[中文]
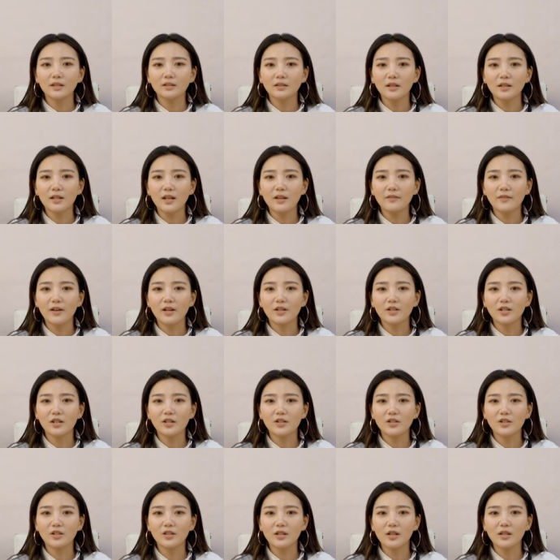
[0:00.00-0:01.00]
当她晚
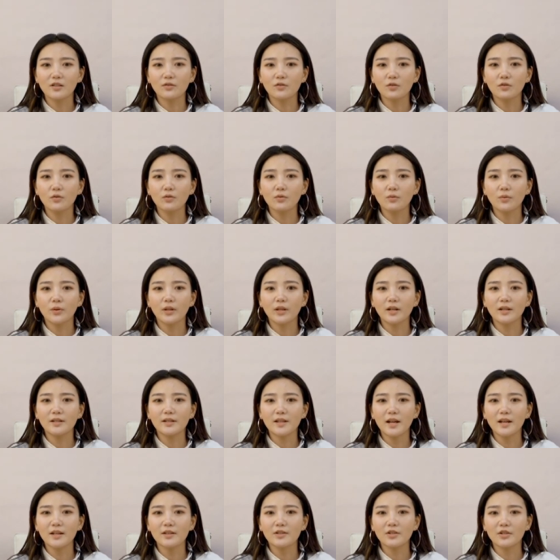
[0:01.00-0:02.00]
上十点钟回到
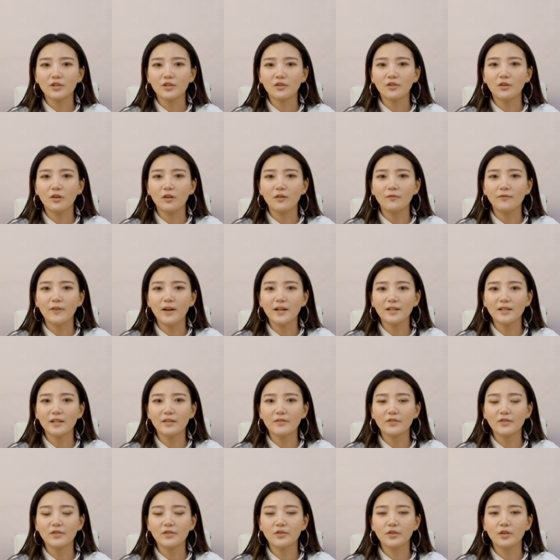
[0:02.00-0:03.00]
家的时候，发
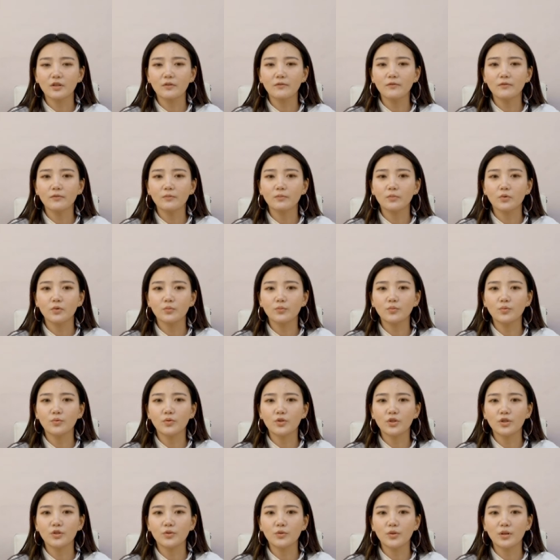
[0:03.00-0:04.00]
现自己的父母不
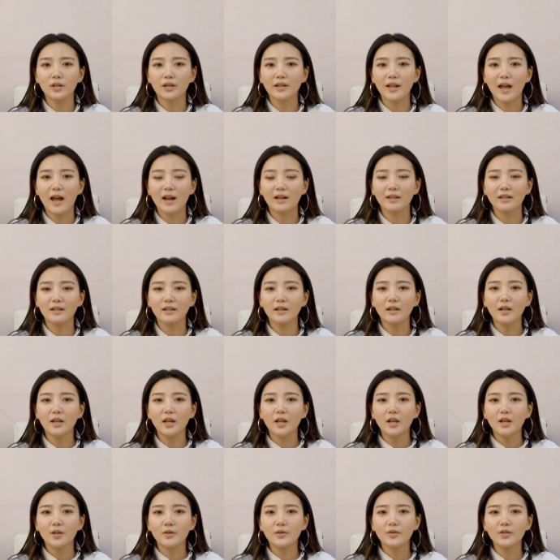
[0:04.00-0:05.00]
知去了哪里，
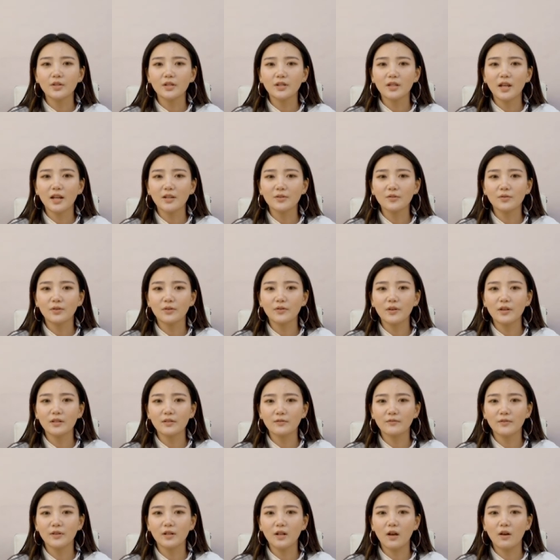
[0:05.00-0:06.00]
于是她就开
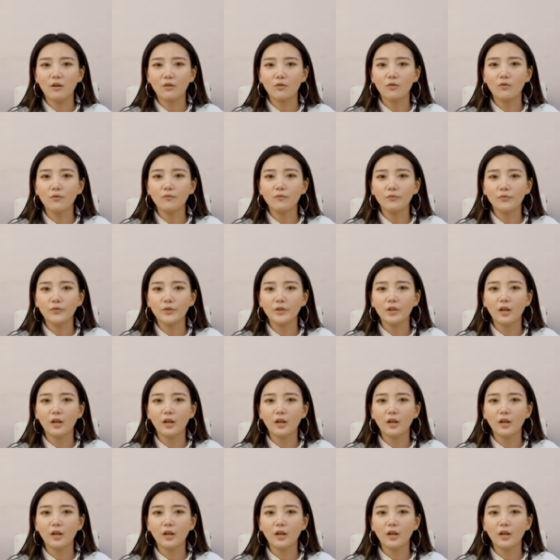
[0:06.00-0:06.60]
始问老公。